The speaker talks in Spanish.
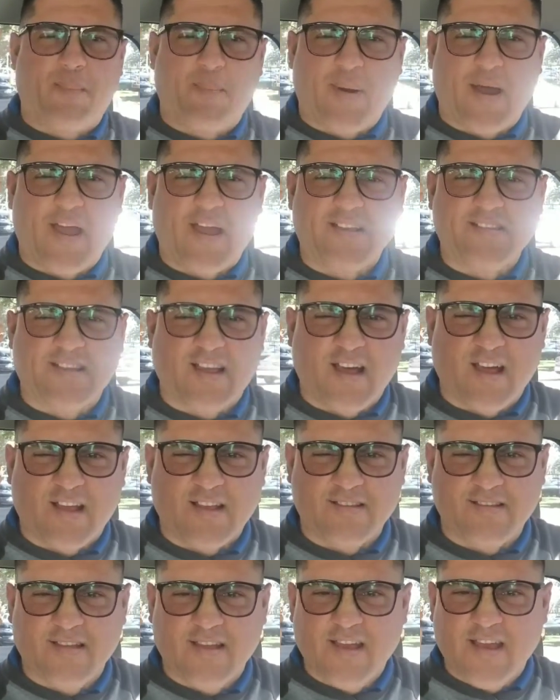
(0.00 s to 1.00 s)

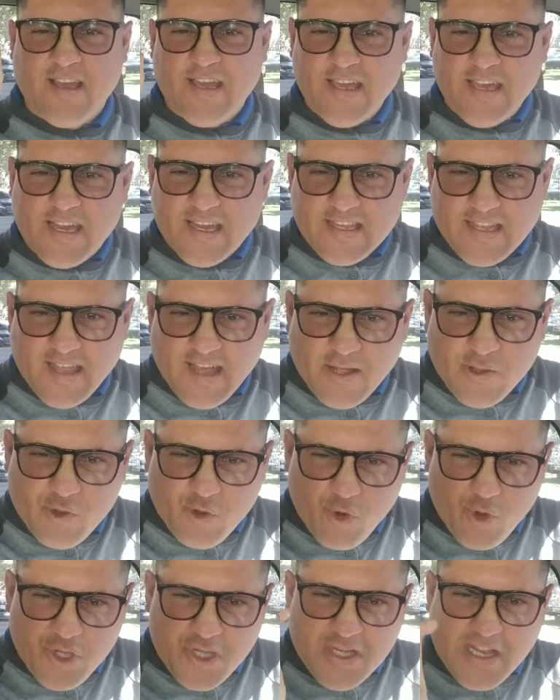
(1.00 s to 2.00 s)
payasadas y que te dan
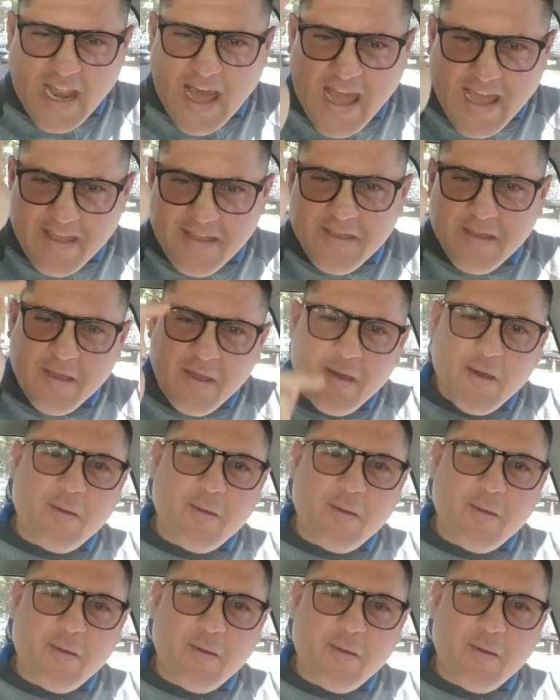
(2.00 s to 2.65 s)
tu dislike.